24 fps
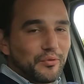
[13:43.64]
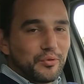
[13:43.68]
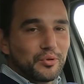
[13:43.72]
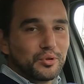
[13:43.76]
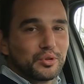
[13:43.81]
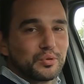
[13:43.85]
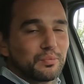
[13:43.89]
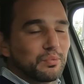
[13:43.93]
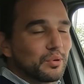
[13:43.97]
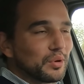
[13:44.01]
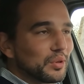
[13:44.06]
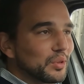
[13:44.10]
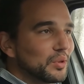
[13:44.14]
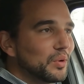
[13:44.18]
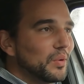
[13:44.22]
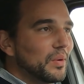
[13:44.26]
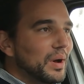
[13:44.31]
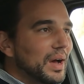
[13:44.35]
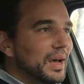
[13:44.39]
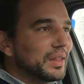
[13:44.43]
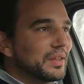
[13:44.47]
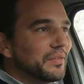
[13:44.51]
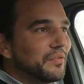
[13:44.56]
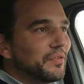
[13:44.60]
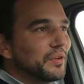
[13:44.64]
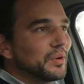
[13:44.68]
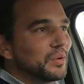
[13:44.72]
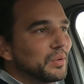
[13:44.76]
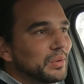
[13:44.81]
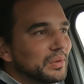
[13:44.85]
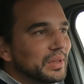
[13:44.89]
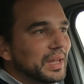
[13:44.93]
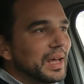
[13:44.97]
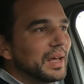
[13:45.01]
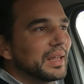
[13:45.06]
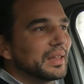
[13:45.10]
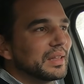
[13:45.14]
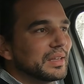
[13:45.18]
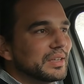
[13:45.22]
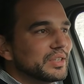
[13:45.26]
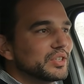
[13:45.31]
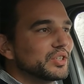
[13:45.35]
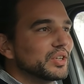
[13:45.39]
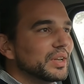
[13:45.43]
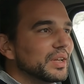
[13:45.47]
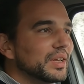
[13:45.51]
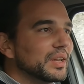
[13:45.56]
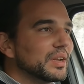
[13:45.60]
a fundo, porque não há dificuldade em
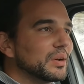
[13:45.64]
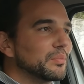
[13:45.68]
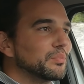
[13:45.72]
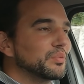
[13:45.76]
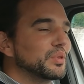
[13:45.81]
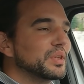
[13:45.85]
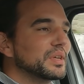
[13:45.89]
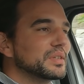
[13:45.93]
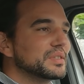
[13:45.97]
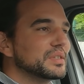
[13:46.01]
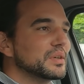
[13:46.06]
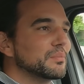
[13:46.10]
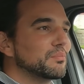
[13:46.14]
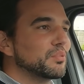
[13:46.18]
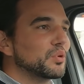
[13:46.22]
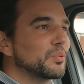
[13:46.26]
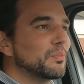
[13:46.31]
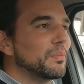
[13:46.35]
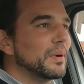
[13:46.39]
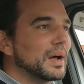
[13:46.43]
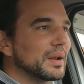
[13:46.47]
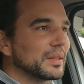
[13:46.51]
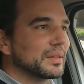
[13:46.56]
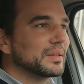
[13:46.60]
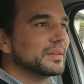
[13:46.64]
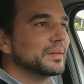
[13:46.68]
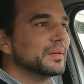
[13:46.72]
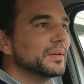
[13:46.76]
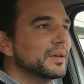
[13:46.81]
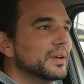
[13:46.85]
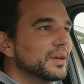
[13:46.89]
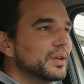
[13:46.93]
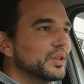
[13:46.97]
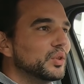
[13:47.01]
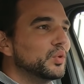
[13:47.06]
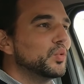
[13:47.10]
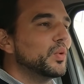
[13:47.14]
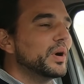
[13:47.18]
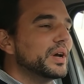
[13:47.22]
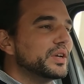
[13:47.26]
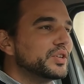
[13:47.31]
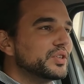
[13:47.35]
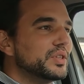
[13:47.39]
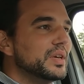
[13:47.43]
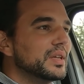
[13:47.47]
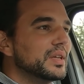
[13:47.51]
gerir a potência por parte do eixo